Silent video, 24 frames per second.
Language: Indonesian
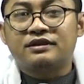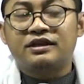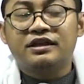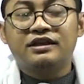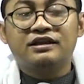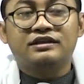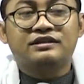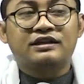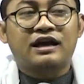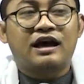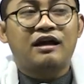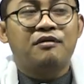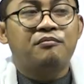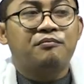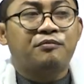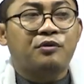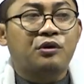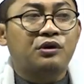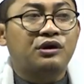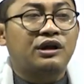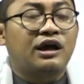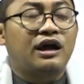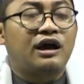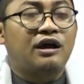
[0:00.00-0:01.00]
tingsa
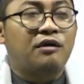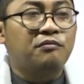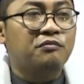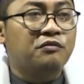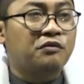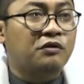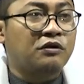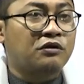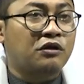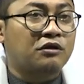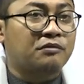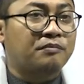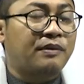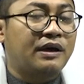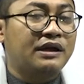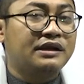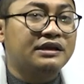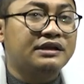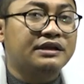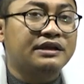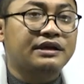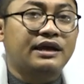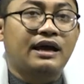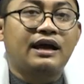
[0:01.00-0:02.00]
saempona amulot
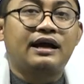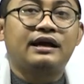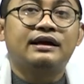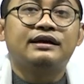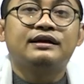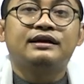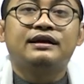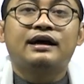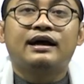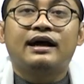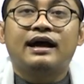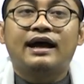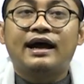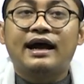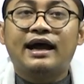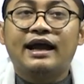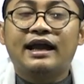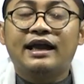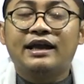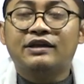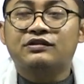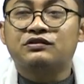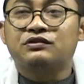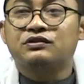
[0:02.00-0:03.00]
panika
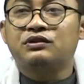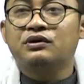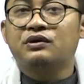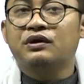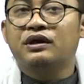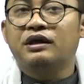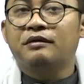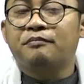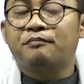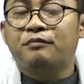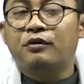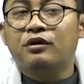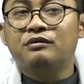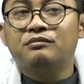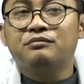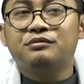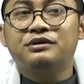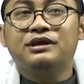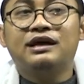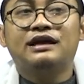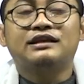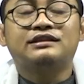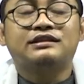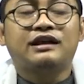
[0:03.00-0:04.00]
estoe pon
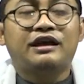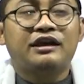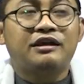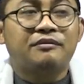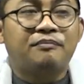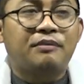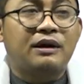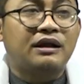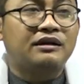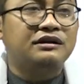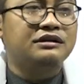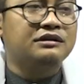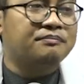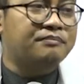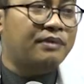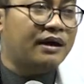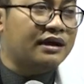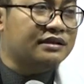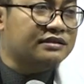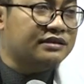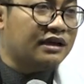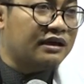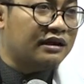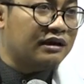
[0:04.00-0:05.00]
biasai pada
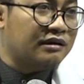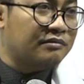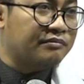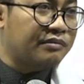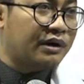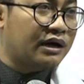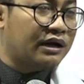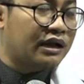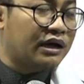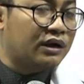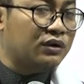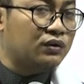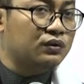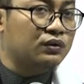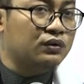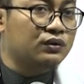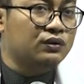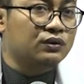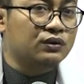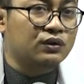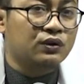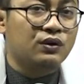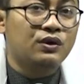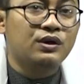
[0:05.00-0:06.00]
pak sarang para
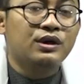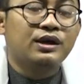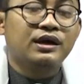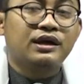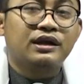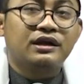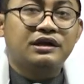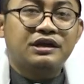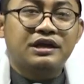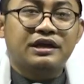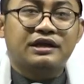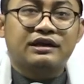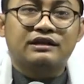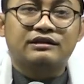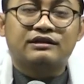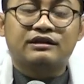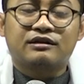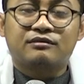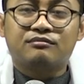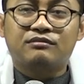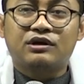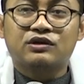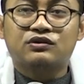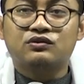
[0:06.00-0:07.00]
rukuru nikah
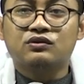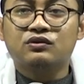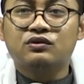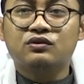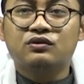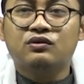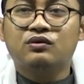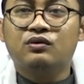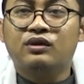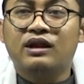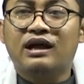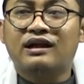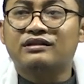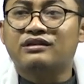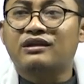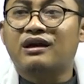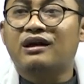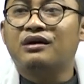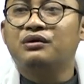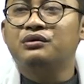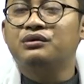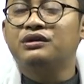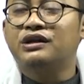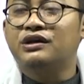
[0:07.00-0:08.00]
termasuk ulang
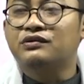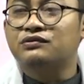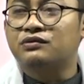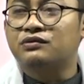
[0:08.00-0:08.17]
tahun